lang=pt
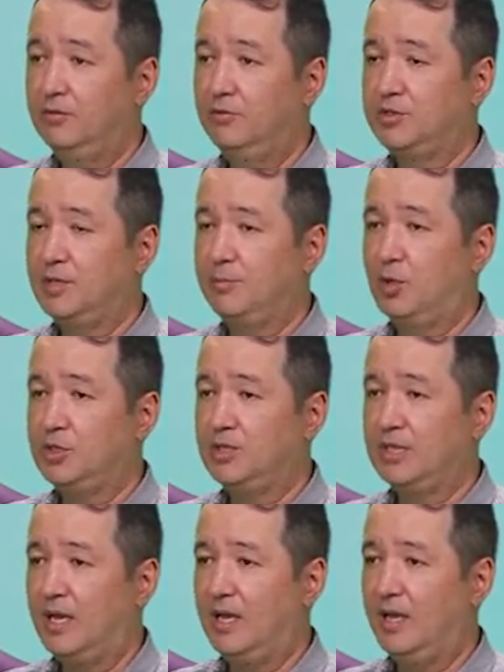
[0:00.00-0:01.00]
você pode
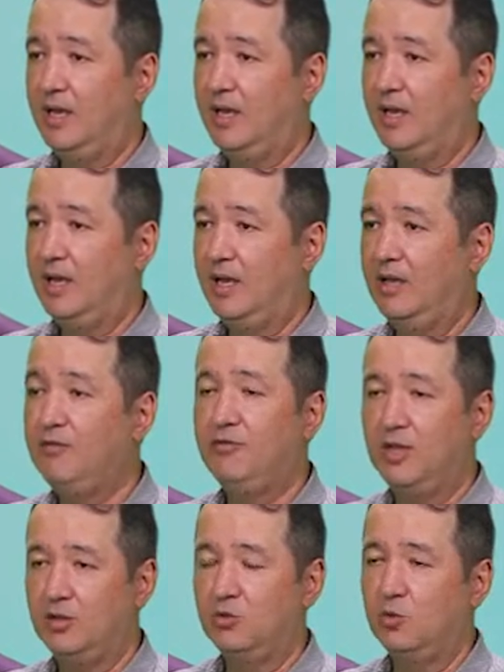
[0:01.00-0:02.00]
estar tá, é, é,
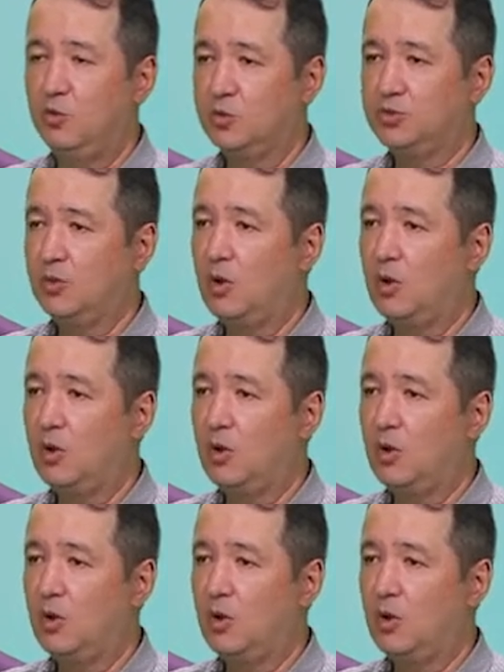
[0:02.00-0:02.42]
revendo o curso,